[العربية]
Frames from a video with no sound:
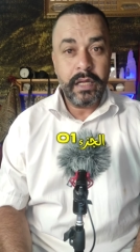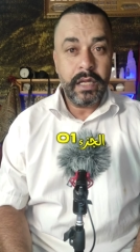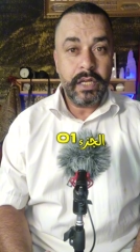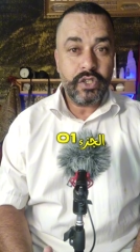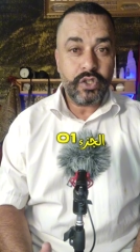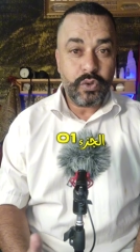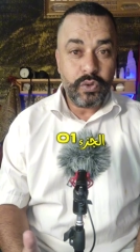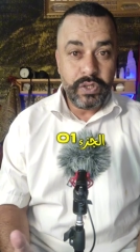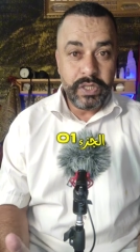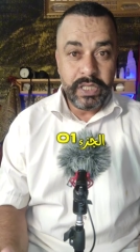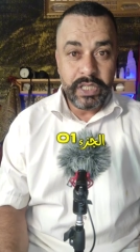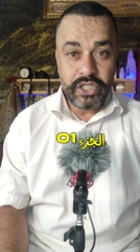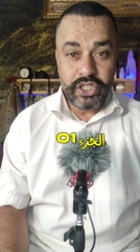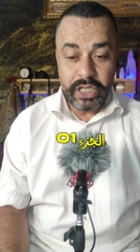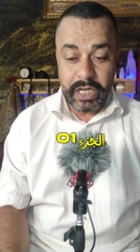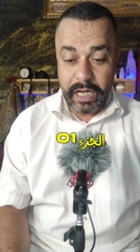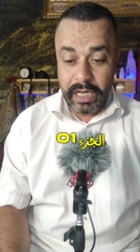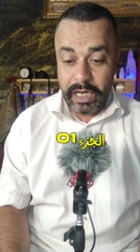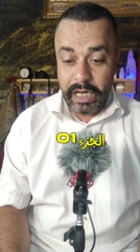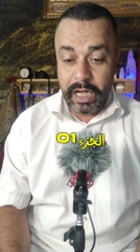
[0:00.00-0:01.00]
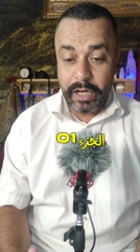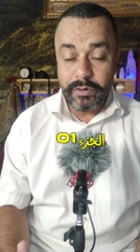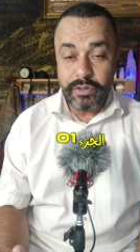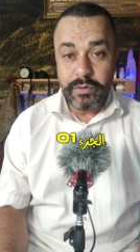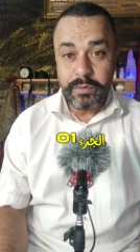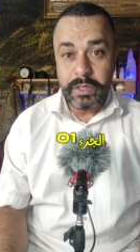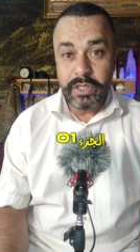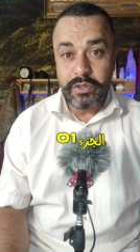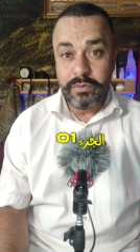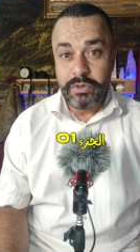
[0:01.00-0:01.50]
شكون هي شي علاقه
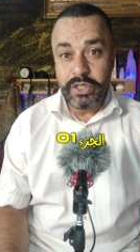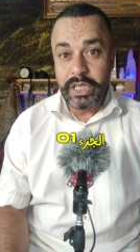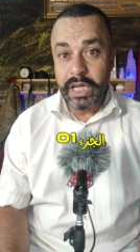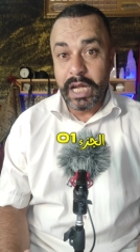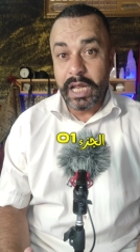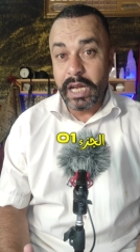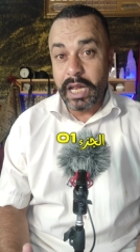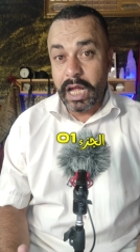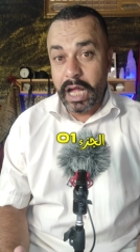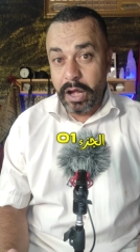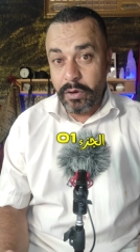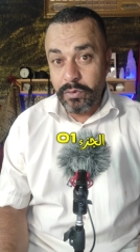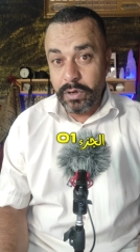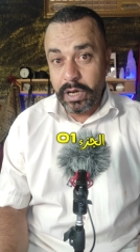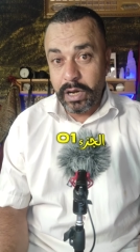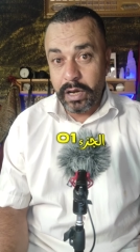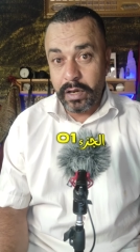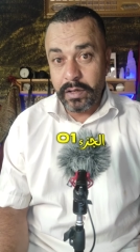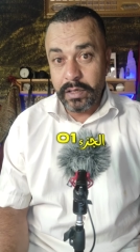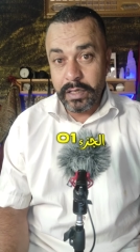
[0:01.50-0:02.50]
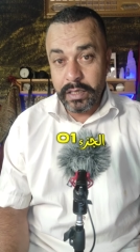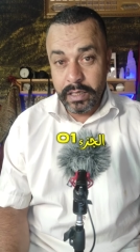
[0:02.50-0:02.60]
واش بينتهم شي علاقه ولا لا